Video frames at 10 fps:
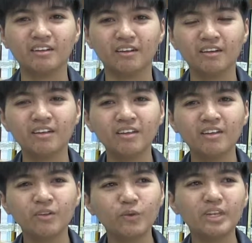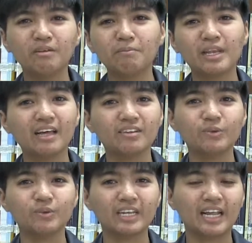ถึงอยู่ดีมาเป็นหลัก
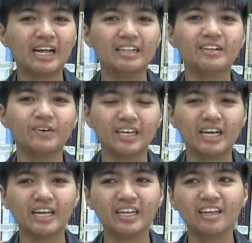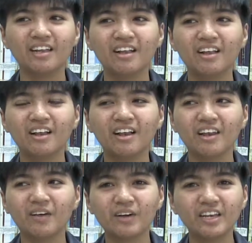สูตรในการสอนได้
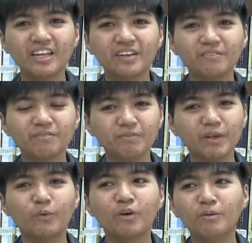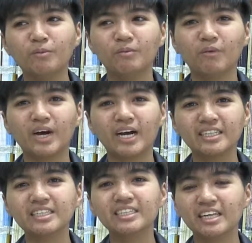เราก็ได้ไปรู้ข้อมูลมาว่า
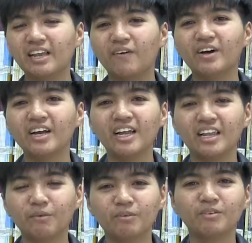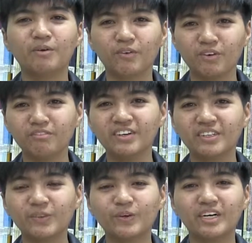จริงๆแล้วอ่ะไอ้ระบบสมองกลฝั
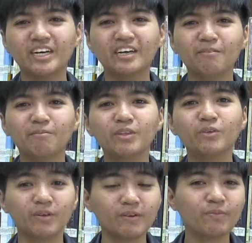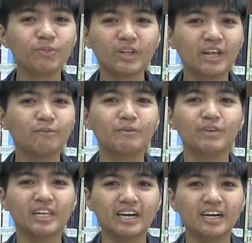งตัว มันอยู่รอบตัวเราไปห
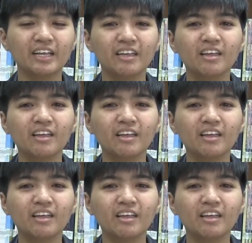มดเลยค่ะ